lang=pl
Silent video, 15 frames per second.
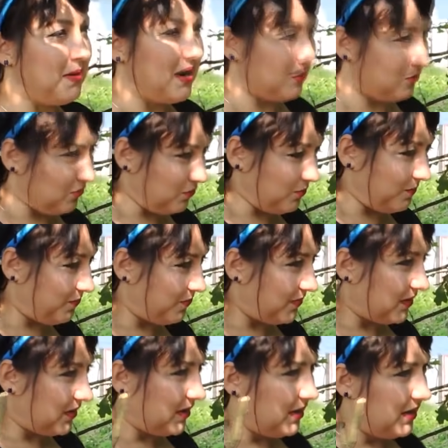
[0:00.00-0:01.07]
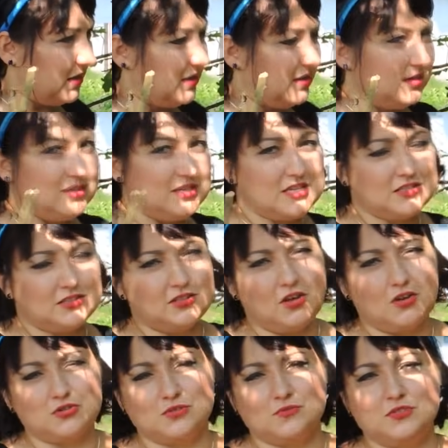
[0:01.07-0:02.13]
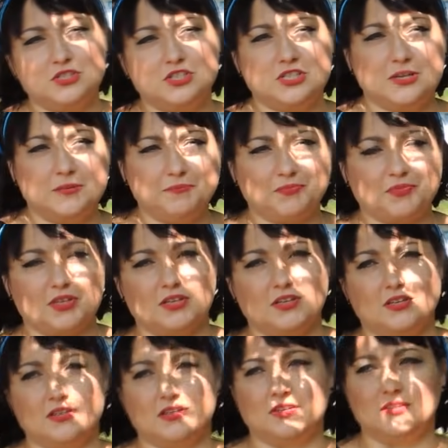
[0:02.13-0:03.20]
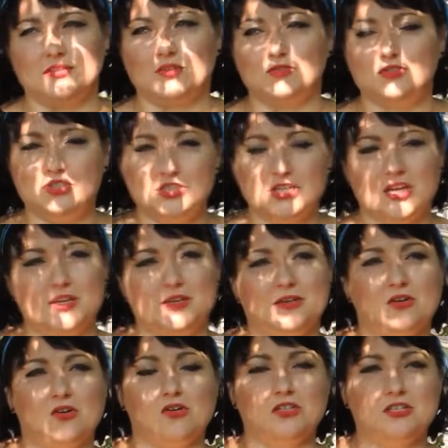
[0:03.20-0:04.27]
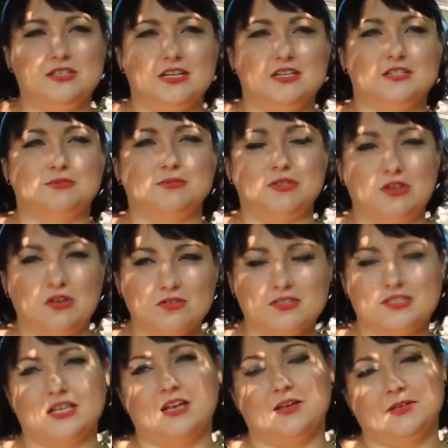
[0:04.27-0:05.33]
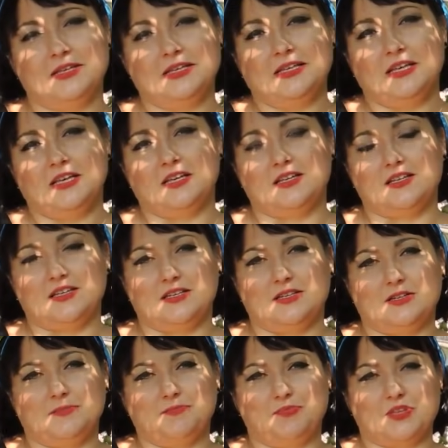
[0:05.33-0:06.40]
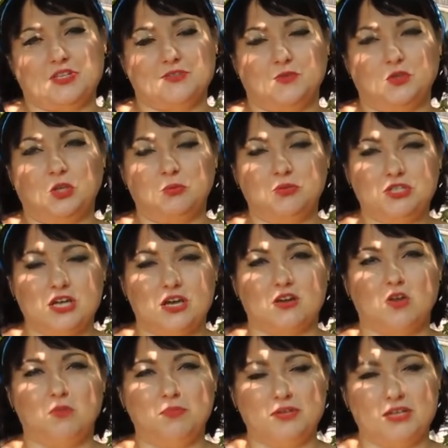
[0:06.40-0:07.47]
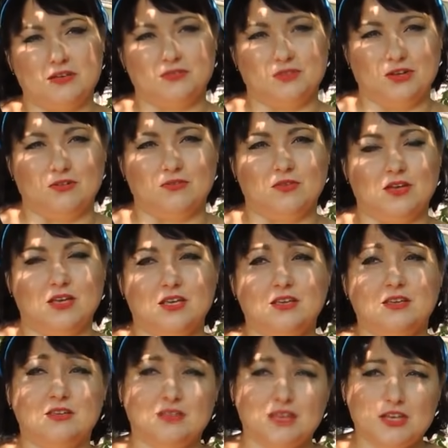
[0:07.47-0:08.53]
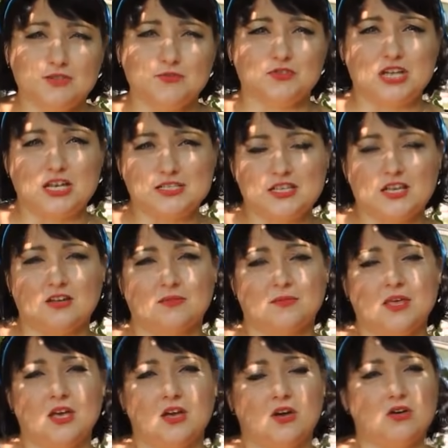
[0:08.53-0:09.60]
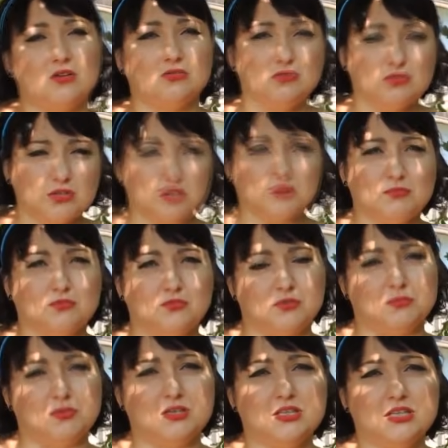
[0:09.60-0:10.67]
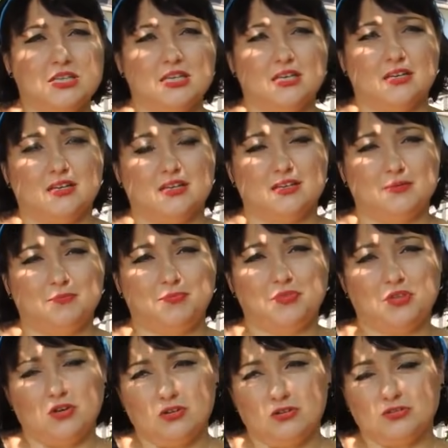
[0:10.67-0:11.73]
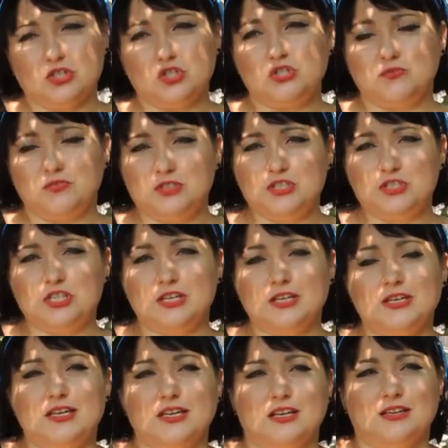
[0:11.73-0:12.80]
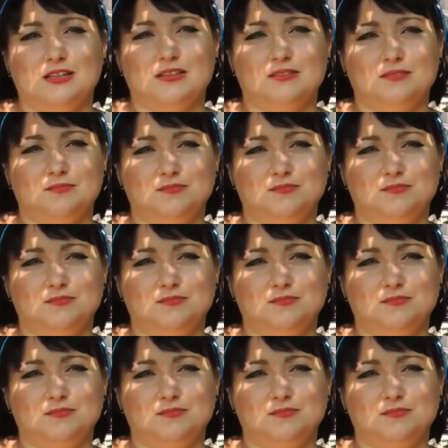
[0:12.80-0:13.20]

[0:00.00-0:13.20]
Baku. Jest to oczywiście mm, e, do dzisiaj okolica słynąca z wydobycia ropy naftowej i też w czasach, o których mówimy, e, to rzeczywiście e, e,